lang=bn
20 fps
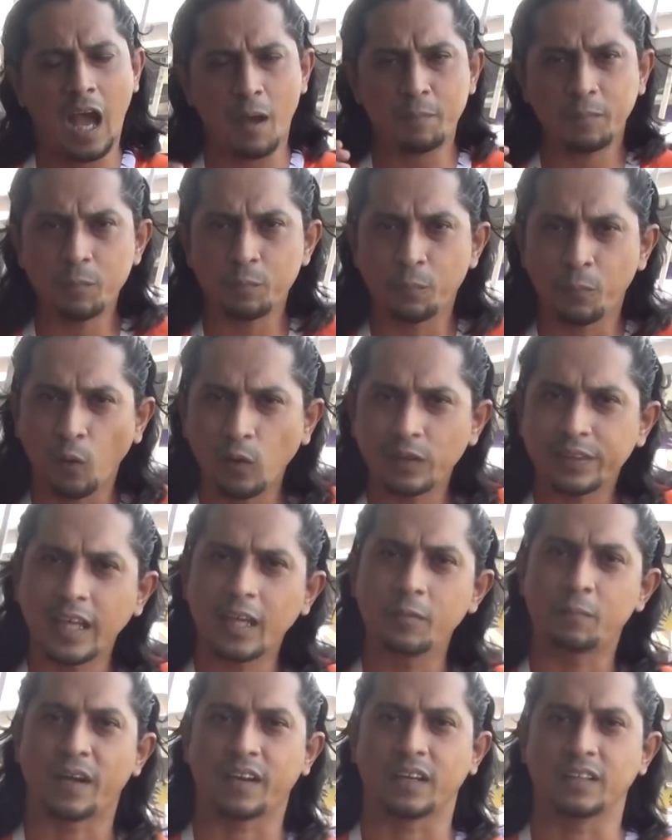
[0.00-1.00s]
আপনি
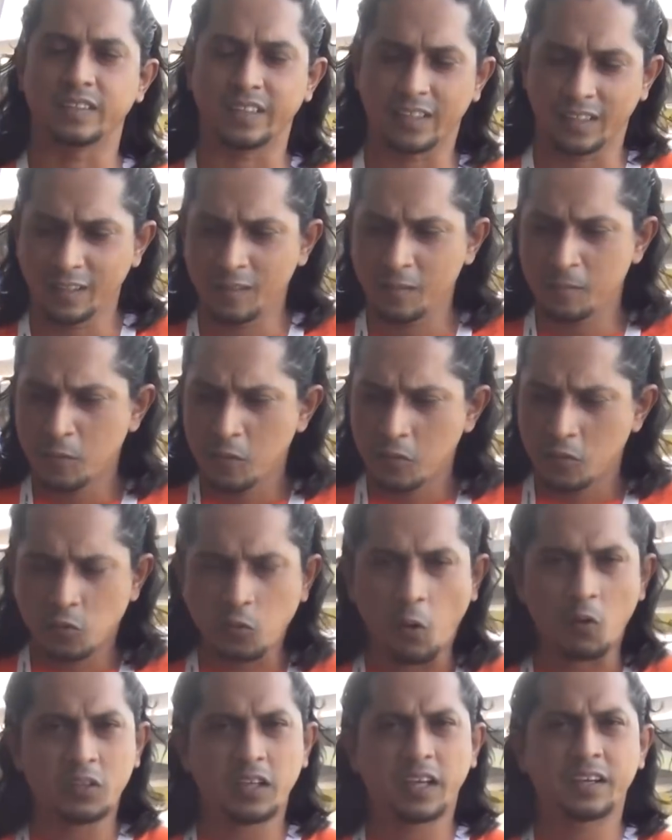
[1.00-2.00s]
বলতেই পারেন যে
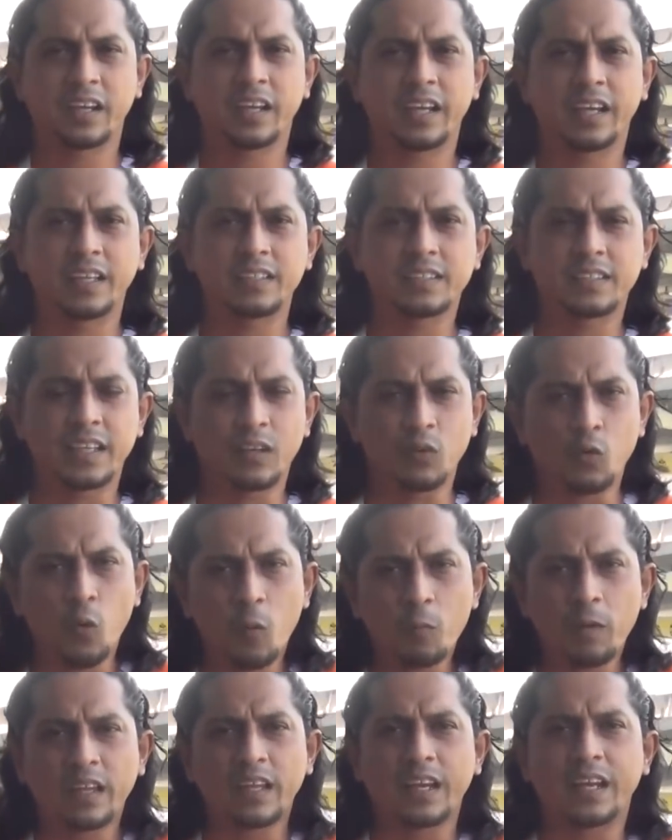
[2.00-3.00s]
স্কটল্যান্ডের এগেনস্টে
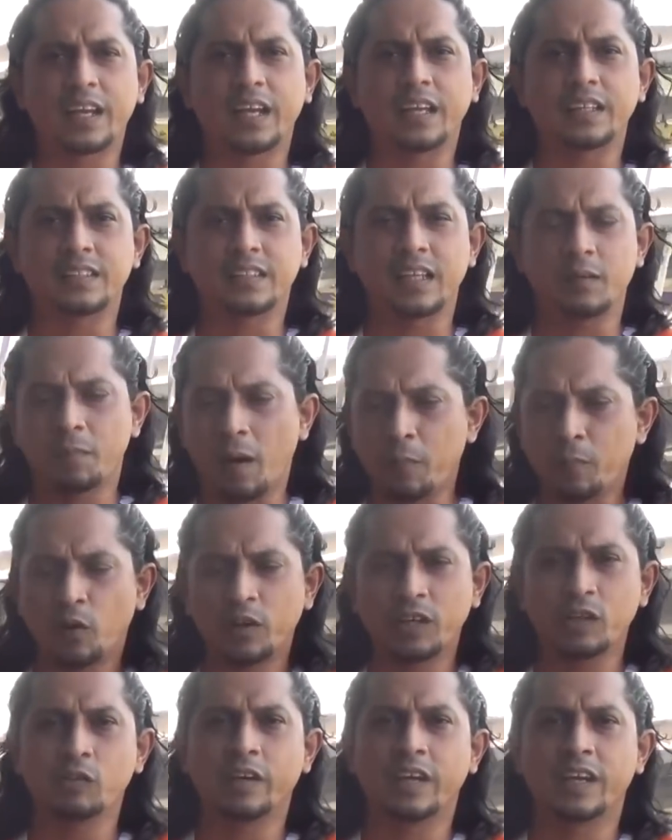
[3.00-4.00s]
ওমানের এগেনস্টে
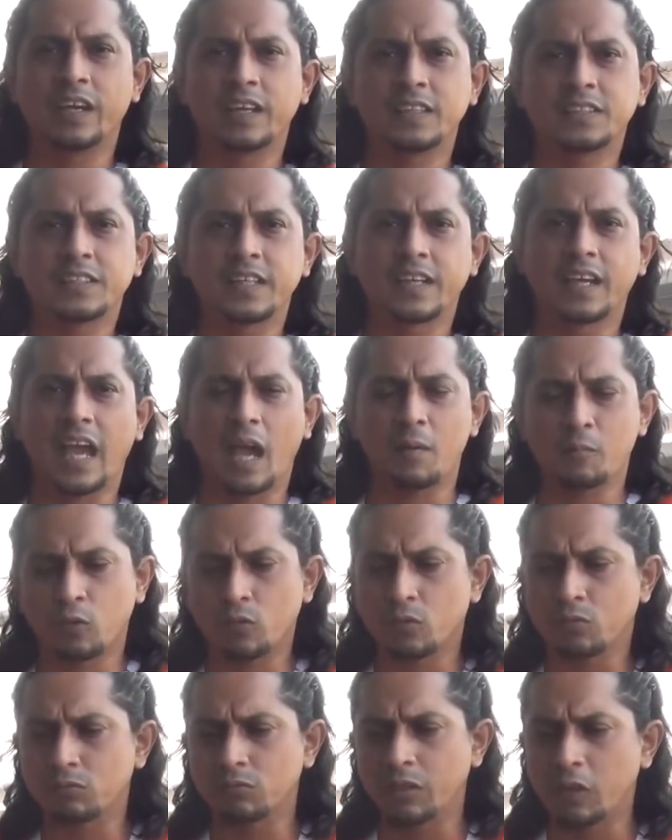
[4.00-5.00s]
পাপন নিউগিনির এগেনস্টে
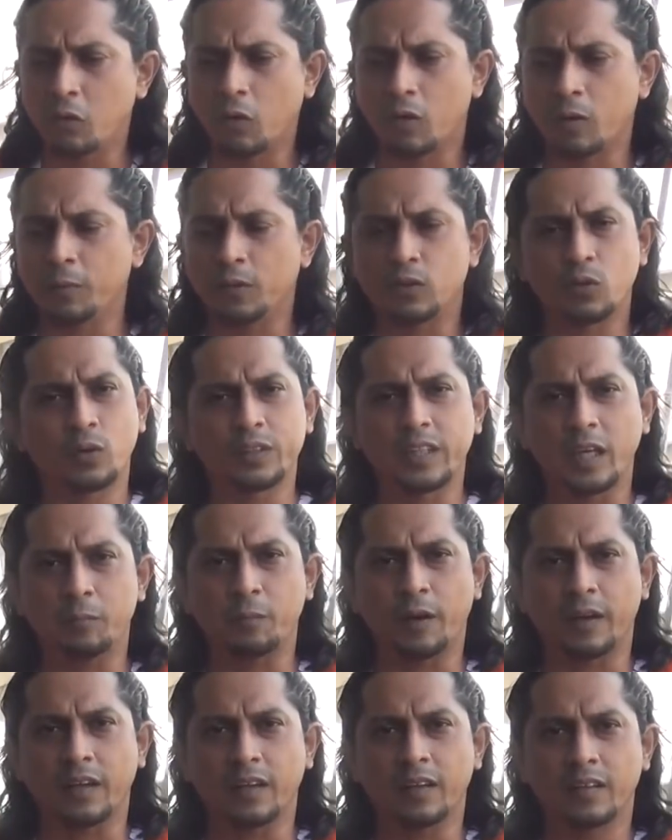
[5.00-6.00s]
এমন ইকোনমি তো হতেই
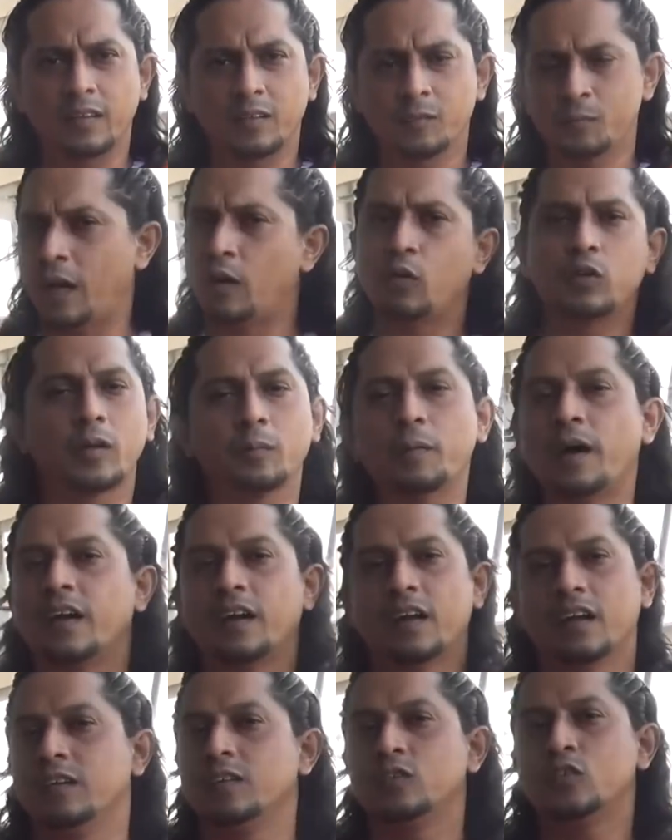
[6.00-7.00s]
পারে না হতে পারে
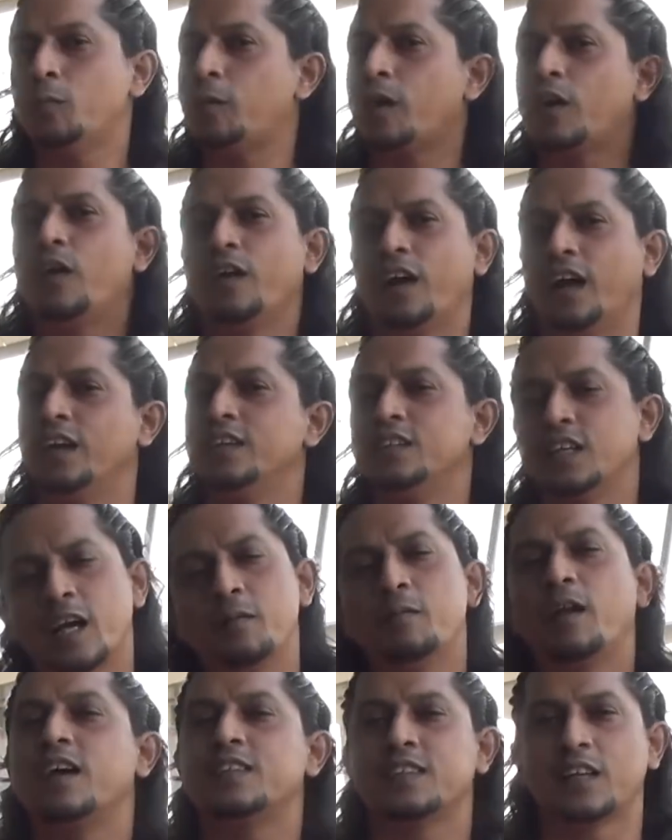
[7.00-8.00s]
না সবার হয় না
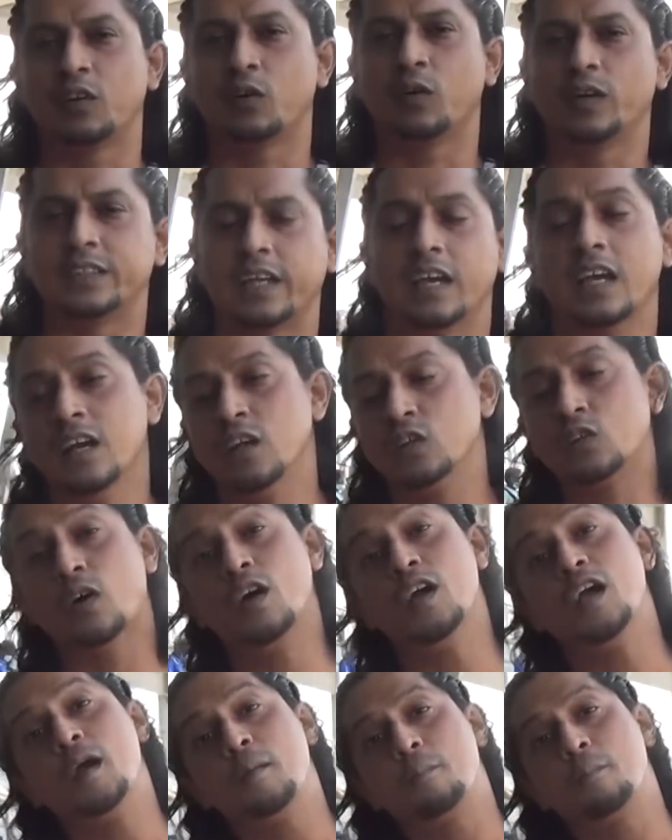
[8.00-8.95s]
সাকিব আল হাসানের হয়েছে সো